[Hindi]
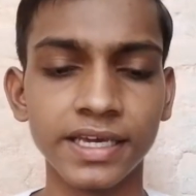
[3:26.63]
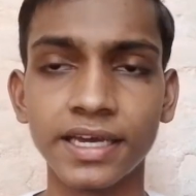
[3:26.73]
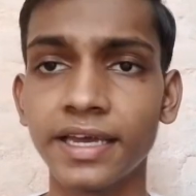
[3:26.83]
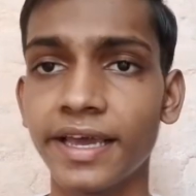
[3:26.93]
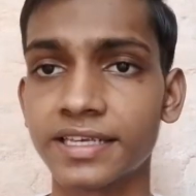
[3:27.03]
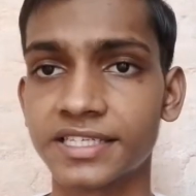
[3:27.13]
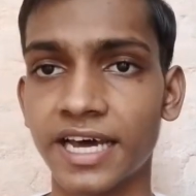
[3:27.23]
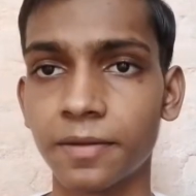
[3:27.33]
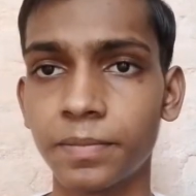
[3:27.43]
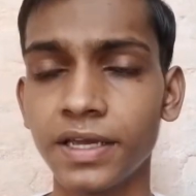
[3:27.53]
ये है
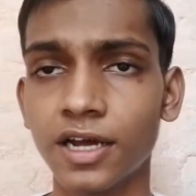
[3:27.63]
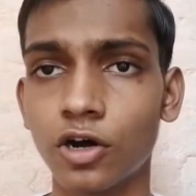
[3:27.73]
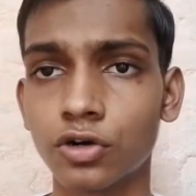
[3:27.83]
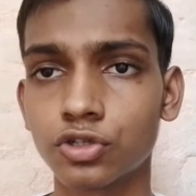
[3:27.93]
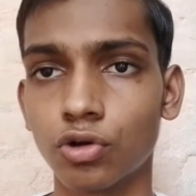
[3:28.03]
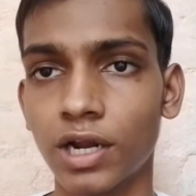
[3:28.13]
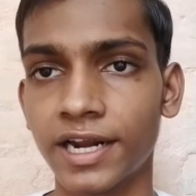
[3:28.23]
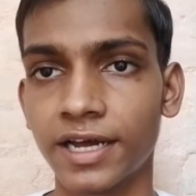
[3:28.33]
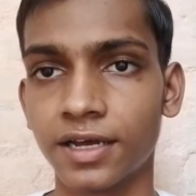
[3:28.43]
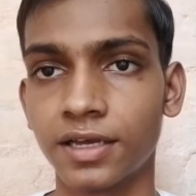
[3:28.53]
एक्सआरपी और
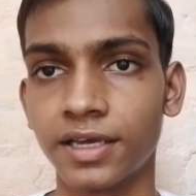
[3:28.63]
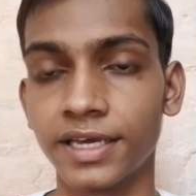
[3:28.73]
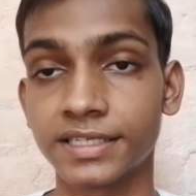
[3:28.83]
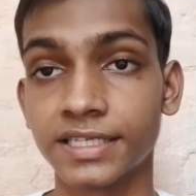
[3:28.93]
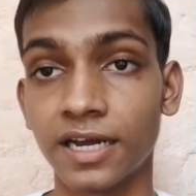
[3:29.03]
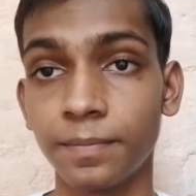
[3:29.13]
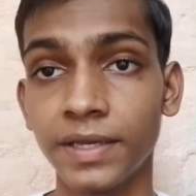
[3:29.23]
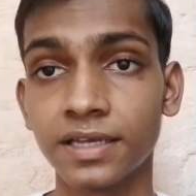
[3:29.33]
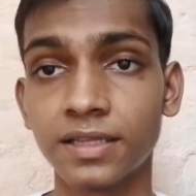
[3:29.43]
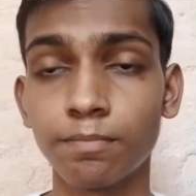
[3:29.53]
सोलैना
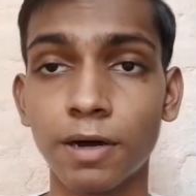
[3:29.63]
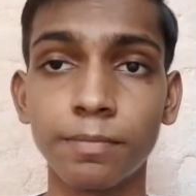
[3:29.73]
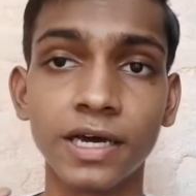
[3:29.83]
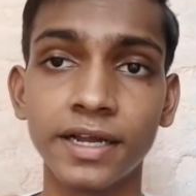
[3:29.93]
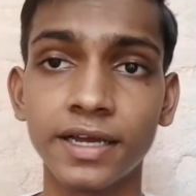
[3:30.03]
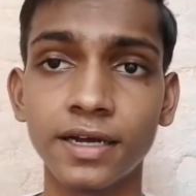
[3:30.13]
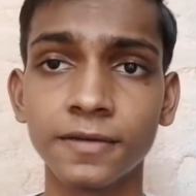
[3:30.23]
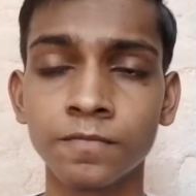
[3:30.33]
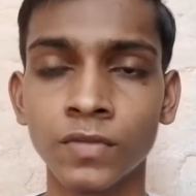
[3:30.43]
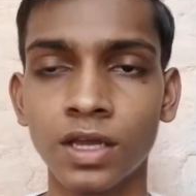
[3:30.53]
एक्सआरपी एकदम पंप करेगा
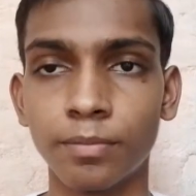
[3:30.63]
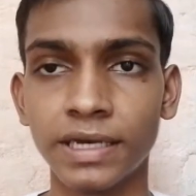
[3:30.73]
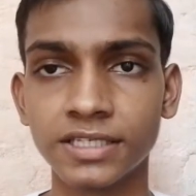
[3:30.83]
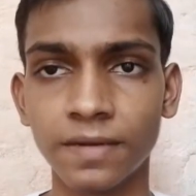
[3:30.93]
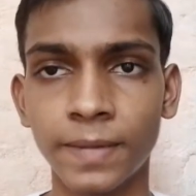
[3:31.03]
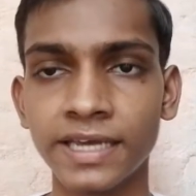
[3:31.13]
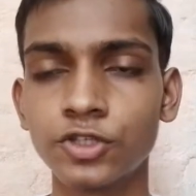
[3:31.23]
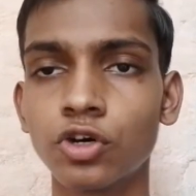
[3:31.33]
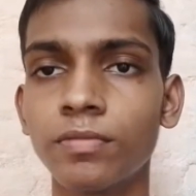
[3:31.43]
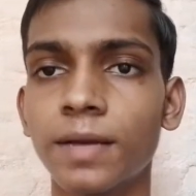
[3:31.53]
मैं इसका
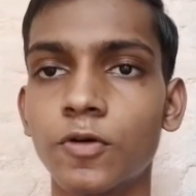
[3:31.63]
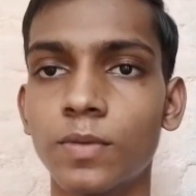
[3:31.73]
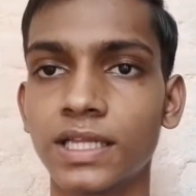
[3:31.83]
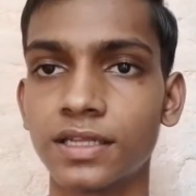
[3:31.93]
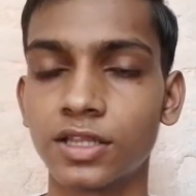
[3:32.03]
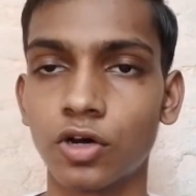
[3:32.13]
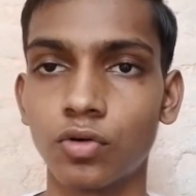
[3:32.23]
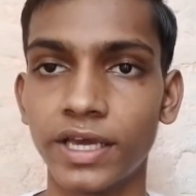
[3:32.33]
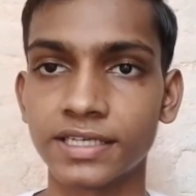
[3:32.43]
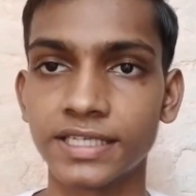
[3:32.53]
बाइंग जोन भी आपको बता देता
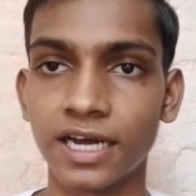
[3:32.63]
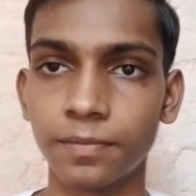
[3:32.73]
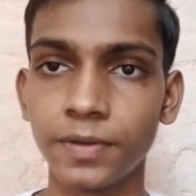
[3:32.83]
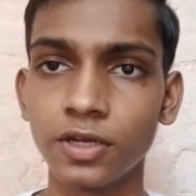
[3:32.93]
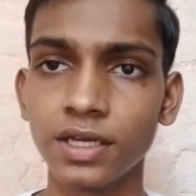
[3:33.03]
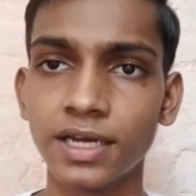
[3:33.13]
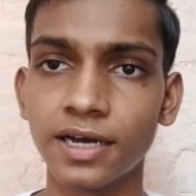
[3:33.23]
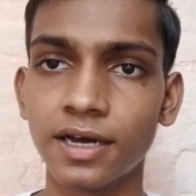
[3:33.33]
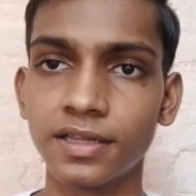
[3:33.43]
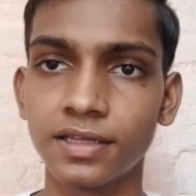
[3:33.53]
हूँ एक्सआरपी
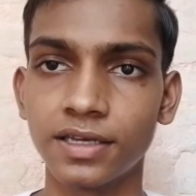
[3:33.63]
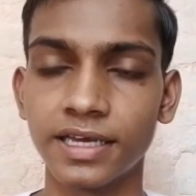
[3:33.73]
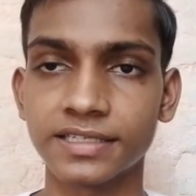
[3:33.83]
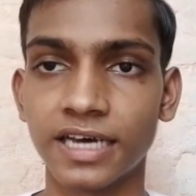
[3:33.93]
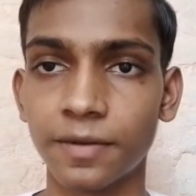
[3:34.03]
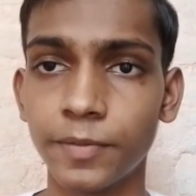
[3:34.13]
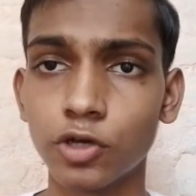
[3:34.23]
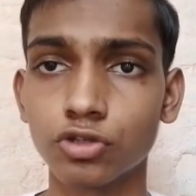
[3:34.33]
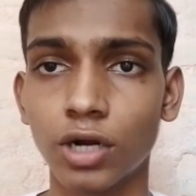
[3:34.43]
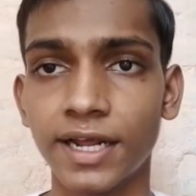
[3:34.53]
का एक्सआरपी
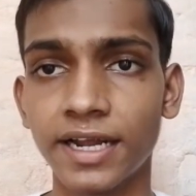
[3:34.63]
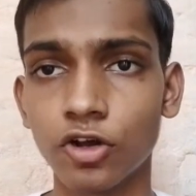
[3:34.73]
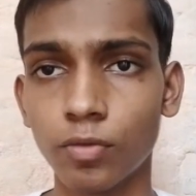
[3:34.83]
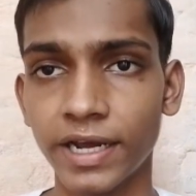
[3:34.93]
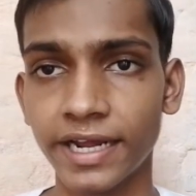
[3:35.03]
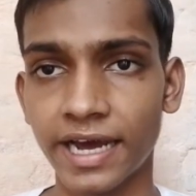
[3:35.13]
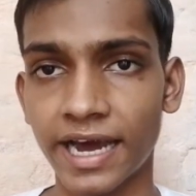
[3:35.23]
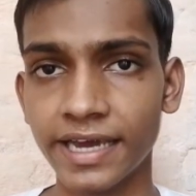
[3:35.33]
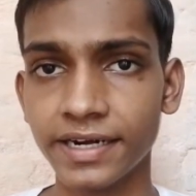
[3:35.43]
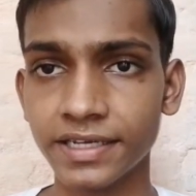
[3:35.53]
और सोलैना को मैंने
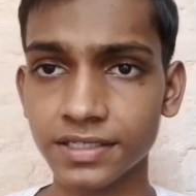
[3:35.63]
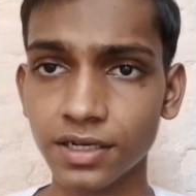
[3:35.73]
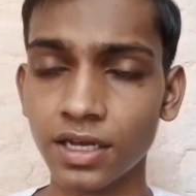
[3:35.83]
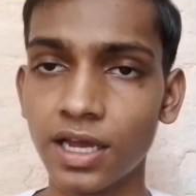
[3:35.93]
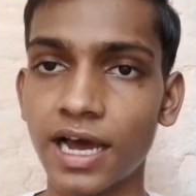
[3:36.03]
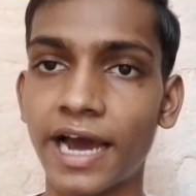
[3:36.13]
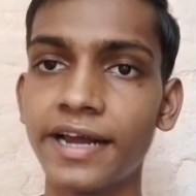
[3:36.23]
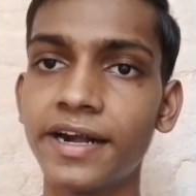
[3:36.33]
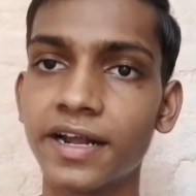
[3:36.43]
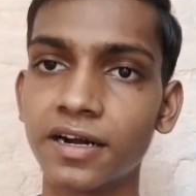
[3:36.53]
हाई रिस्क
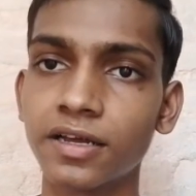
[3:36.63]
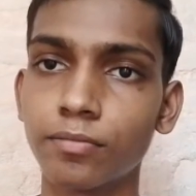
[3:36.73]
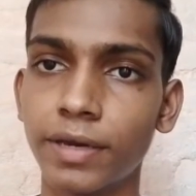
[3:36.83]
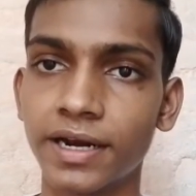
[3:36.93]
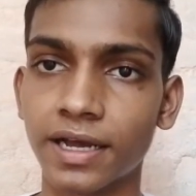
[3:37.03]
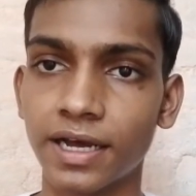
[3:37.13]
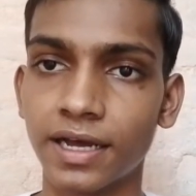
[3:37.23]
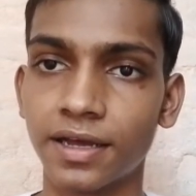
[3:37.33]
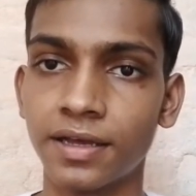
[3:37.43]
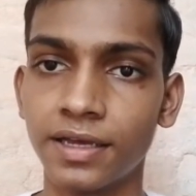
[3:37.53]
हाई रिटर्न में
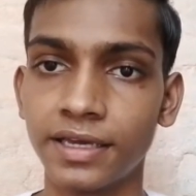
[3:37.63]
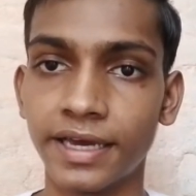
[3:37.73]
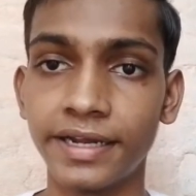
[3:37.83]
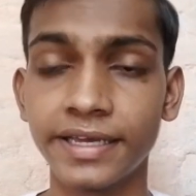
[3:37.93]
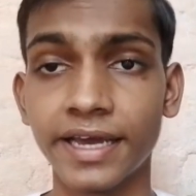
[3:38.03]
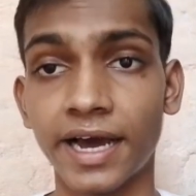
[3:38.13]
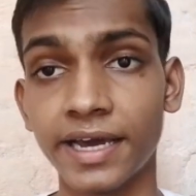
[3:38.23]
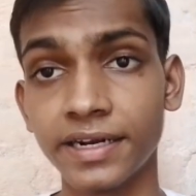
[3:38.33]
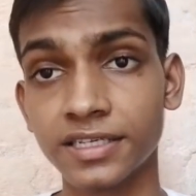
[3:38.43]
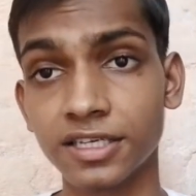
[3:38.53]
रखा है यानी कि
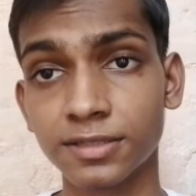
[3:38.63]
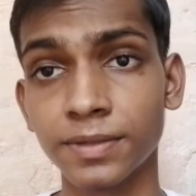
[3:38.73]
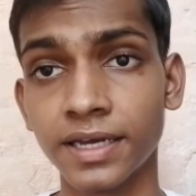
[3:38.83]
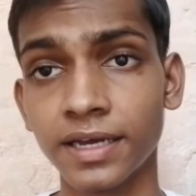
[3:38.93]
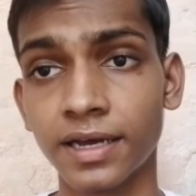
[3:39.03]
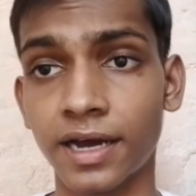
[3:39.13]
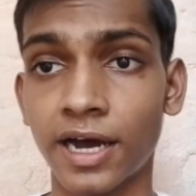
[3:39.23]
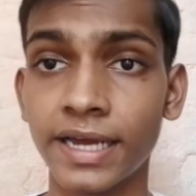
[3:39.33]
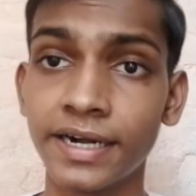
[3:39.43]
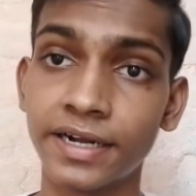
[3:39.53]
हाई रिस्क इसमें है
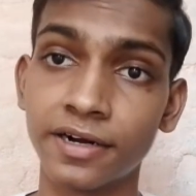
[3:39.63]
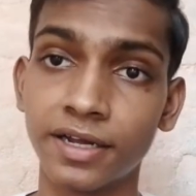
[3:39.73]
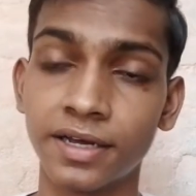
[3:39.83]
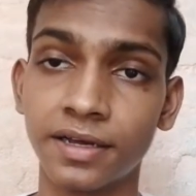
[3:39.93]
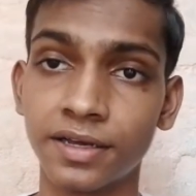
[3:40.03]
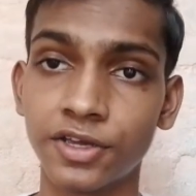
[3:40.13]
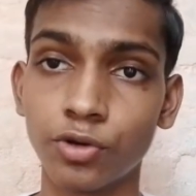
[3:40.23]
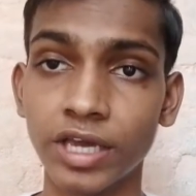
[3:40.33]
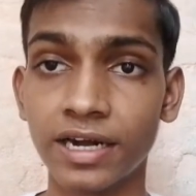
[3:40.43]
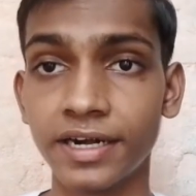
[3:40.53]
हाई रिटर्न है
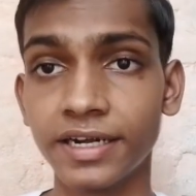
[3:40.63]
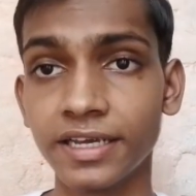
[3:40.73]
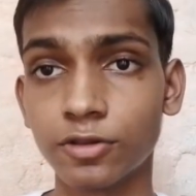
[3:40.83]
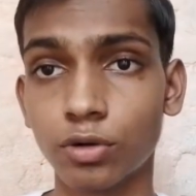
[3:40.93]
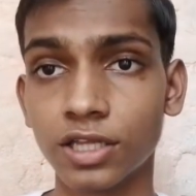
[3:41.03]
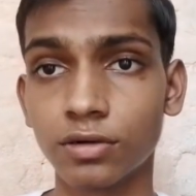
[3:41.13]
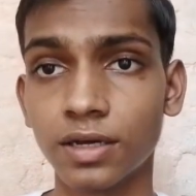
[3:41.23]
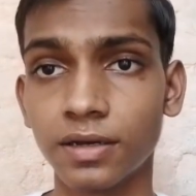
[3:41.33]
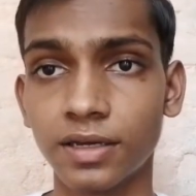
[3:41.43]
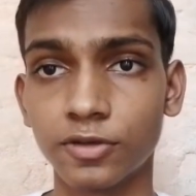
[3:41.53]
क्योंकि ऑलरेडी ये थोड़ा
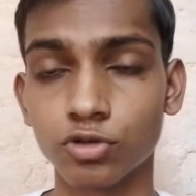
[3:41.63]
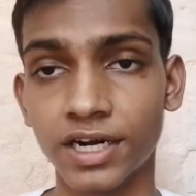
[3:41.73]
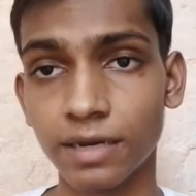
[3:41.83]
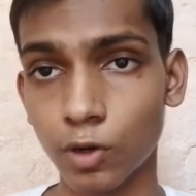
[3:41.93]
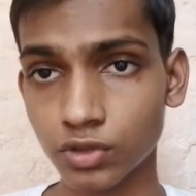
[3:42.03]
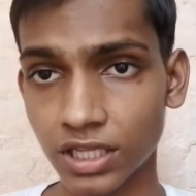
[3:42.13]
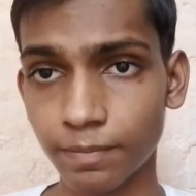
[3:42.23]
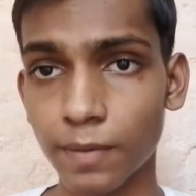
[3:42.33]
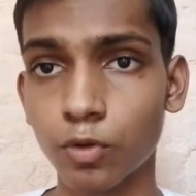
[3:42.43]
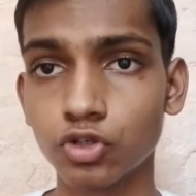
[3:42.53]
थोड़ा सोलैना बहुत ज़्यादा
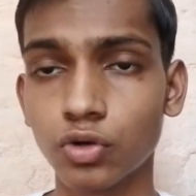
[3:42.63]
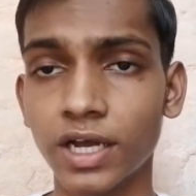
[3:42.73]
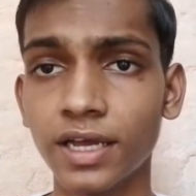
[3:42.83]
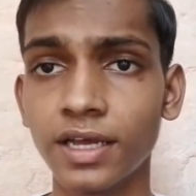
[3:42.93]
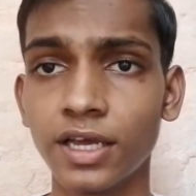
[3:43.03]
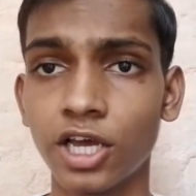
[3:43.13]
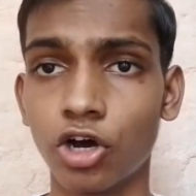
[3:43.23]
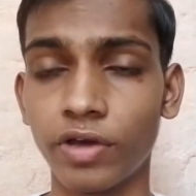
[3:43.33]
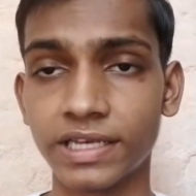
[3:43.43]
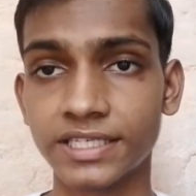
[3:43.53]
पंप हो चुका है
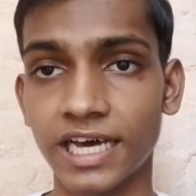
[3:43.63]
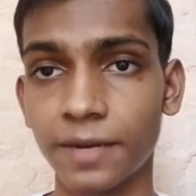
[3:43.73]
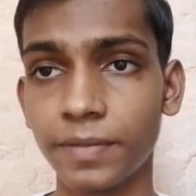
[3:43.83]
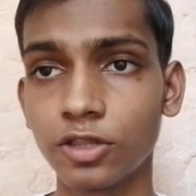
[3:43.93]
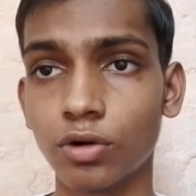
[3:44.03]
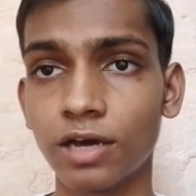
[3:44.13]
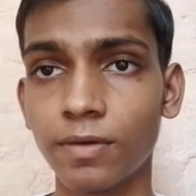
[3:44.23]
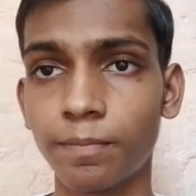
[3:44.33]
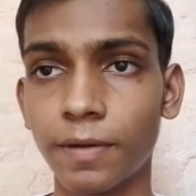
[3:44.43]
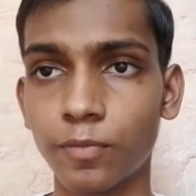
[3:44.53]
और एक सारपी थोड़ा
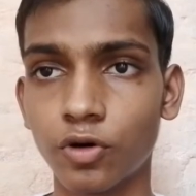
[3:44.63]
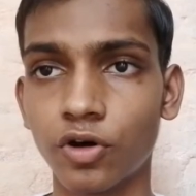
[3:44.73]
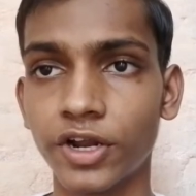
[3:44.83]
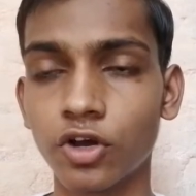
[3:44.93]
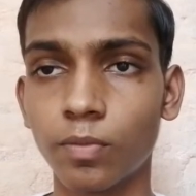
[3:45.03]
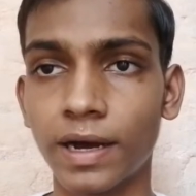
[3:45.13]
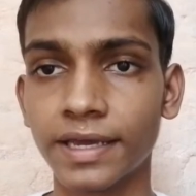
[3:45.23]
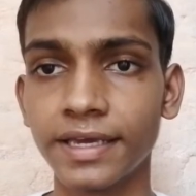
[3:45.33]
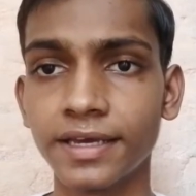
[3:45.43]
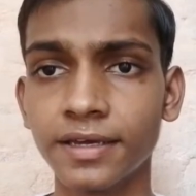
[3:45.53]
भी पंप होने को
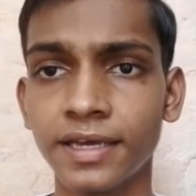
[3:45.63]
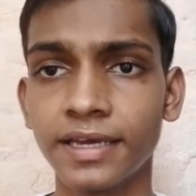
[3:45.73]
बाकी है